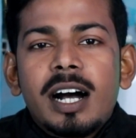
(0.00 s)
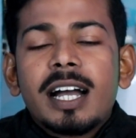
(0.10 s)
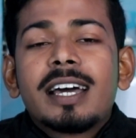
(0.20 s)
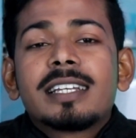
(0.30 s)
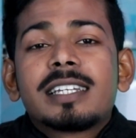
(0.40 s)

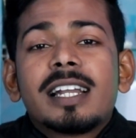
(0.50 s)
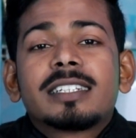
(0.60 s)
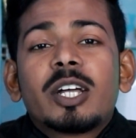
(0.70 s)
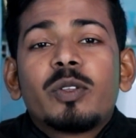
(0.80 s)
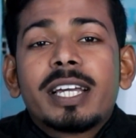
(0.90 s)
अगर अच्छा
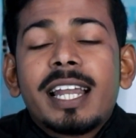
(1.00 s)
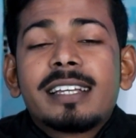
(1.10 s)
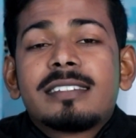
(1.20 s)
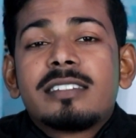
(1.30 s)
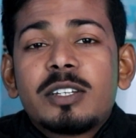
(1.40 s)
लगता है तो एक
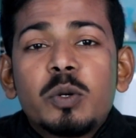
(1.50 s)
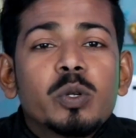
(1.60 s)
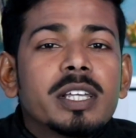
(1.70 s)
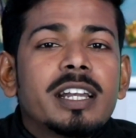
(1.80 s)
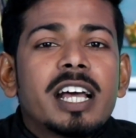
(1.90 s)
लाइक से
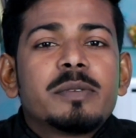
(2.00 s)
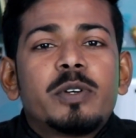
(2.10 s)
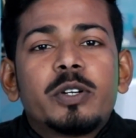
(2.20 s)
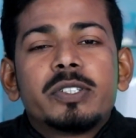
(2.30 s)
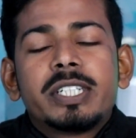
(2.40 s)
जरूर देना इस
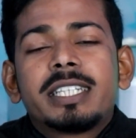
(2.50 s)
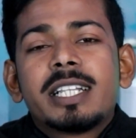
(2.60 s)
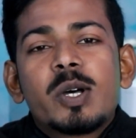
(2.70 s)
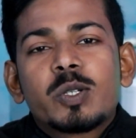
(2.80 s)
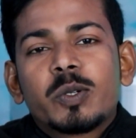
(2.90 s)
वीडियो को
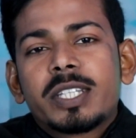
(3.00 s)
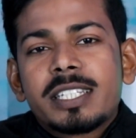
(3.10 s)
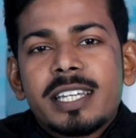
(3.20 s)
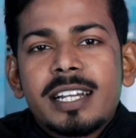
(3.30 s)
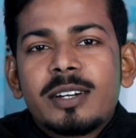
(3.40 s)
जितना हो सके उतना
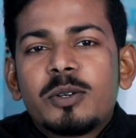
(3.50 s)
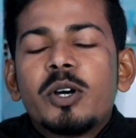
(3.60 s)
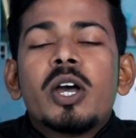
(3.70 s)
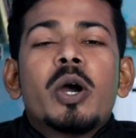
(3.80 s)
शेयर करो